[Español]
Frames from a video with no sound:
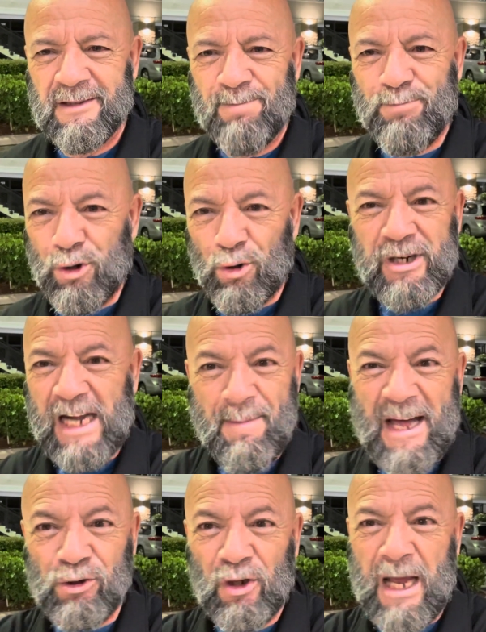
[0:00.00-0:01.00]

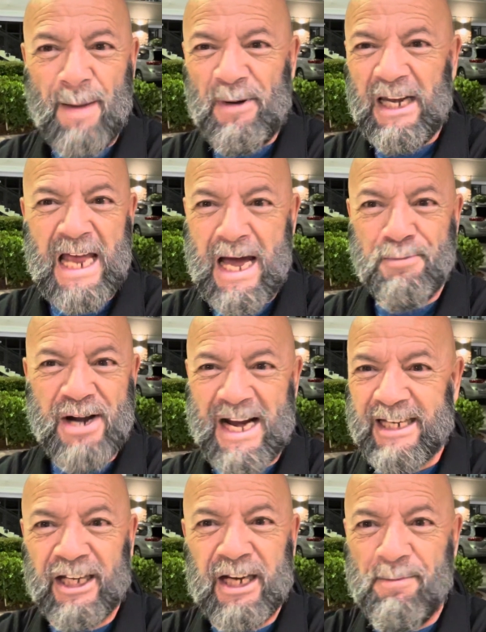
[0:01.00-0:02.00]
Proclamando la palabra,
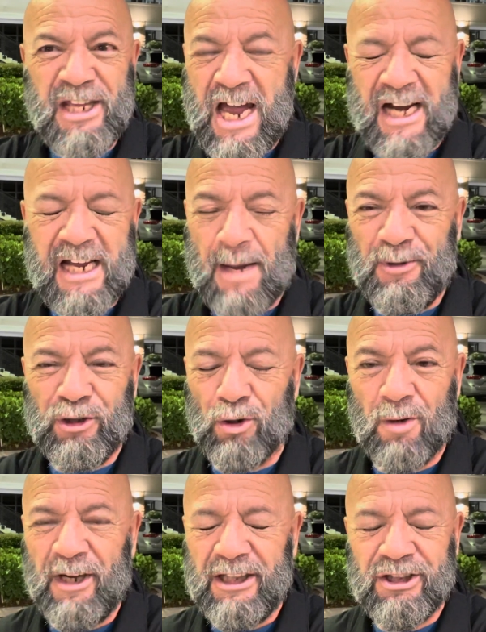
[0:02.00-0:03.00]
Jeremías
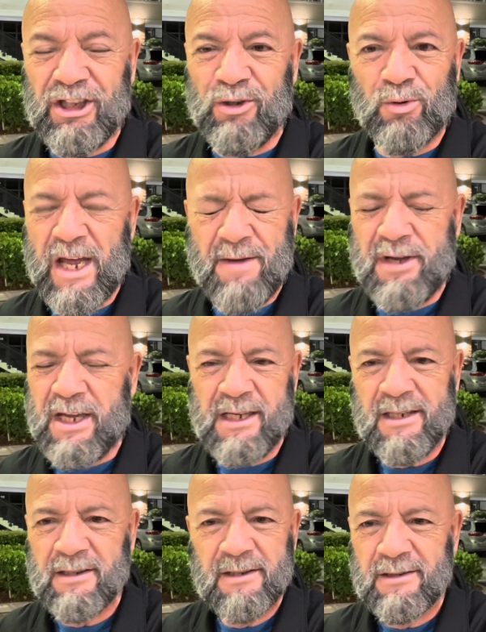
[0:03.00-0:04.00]
capítulo 29,
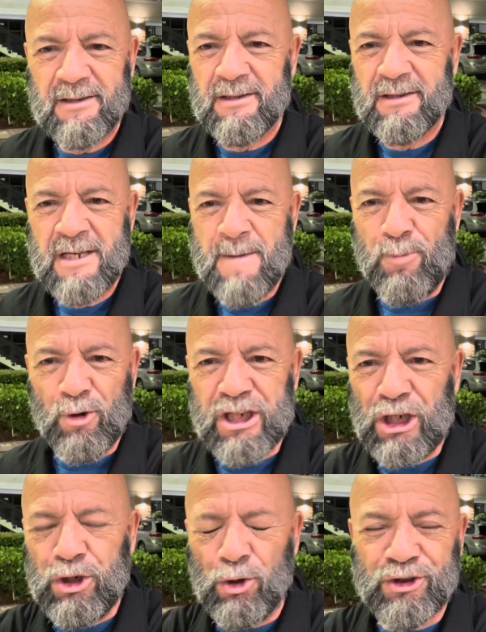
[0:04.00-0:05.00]

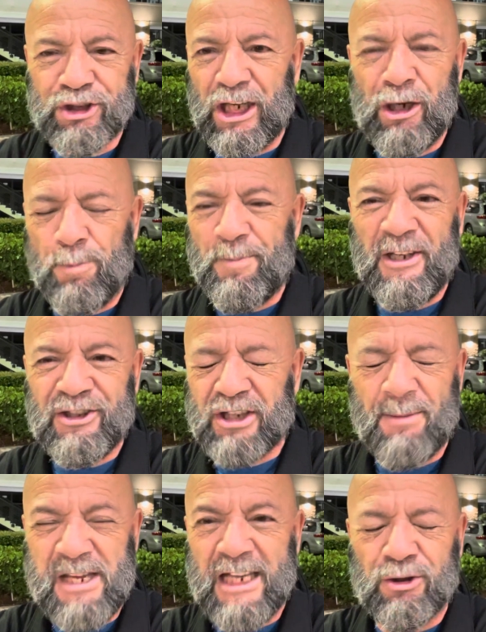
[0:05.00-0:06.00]
porque yo sé los
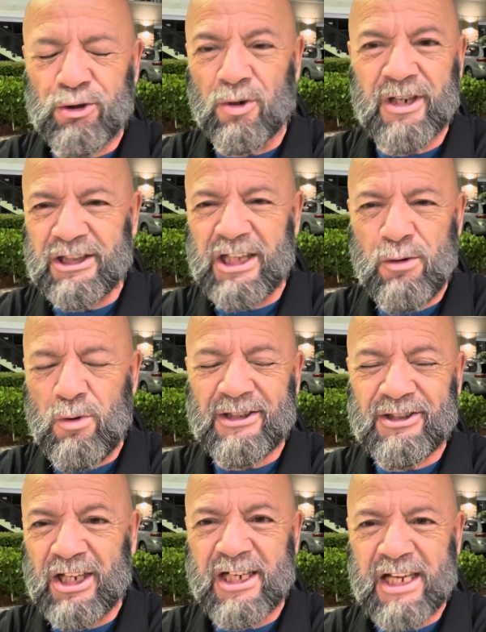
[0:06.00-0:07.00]
pensamientos que tengo
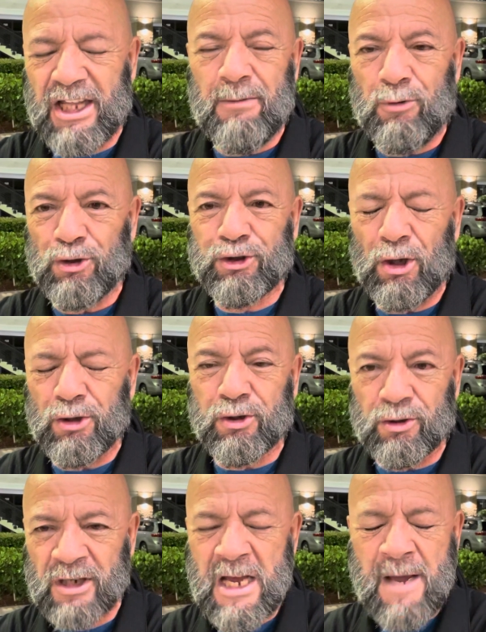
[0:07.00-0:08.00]
acerca de
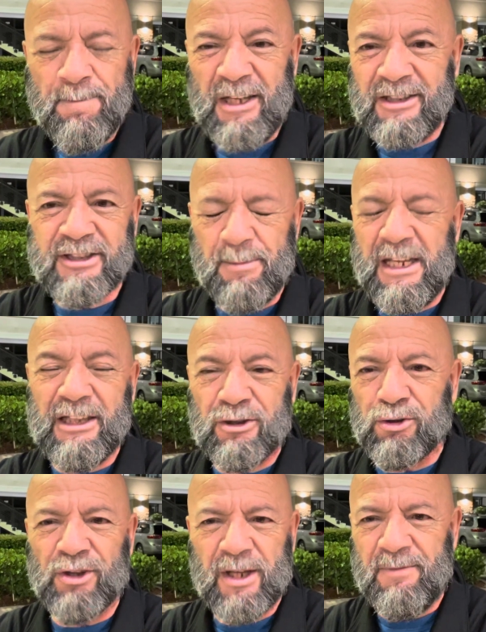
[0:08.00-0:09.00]
vosotros,
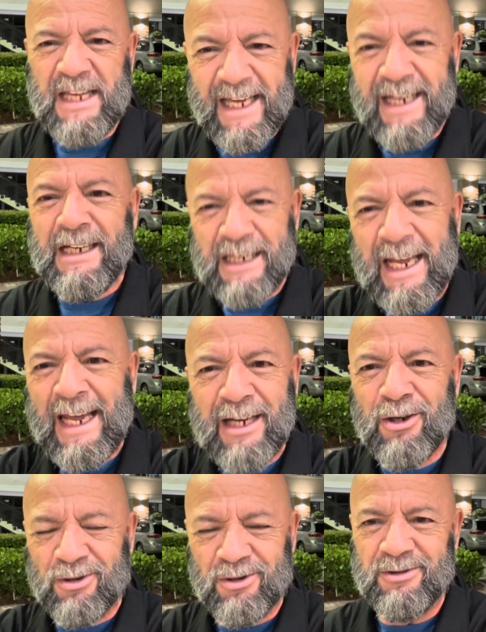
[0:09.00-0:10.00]
pensamientos de bien,
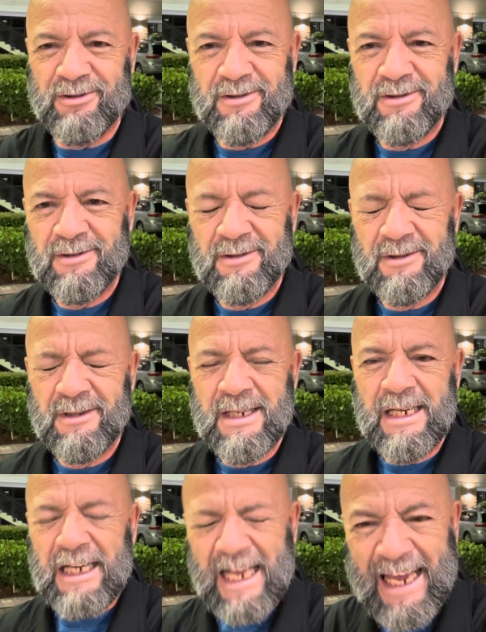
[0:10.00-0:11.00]
léelo,
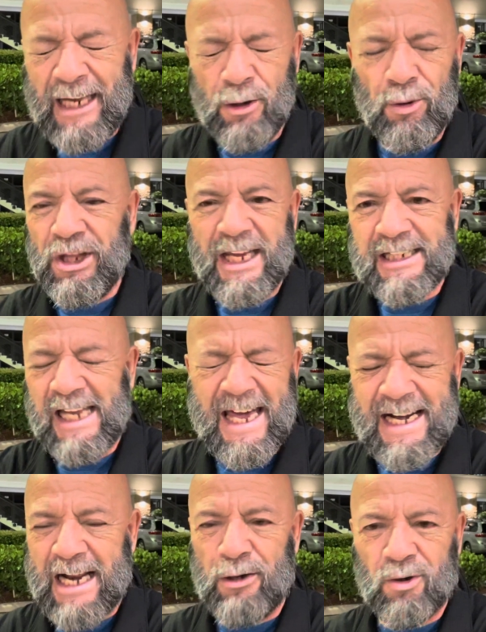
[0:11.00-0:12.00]
léelo y
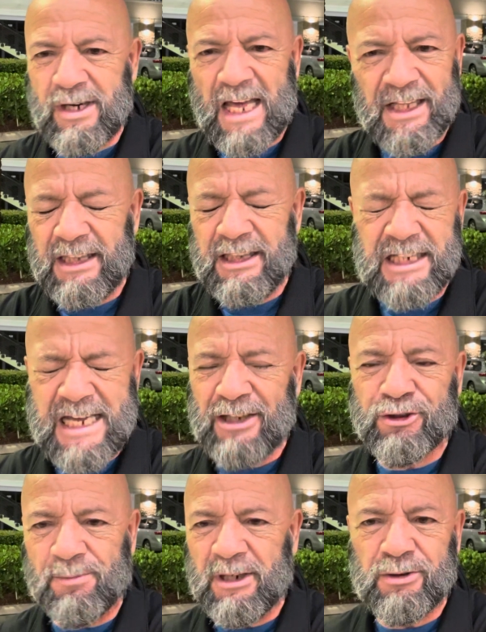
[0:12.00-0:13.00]
decláralo cada día
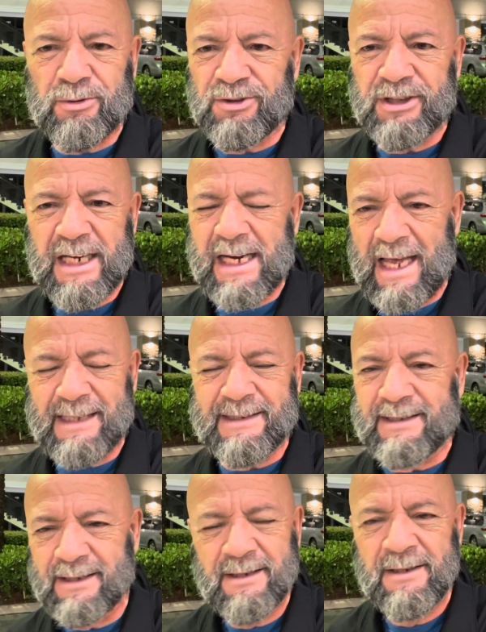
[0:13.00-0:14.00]
sobre tus hijas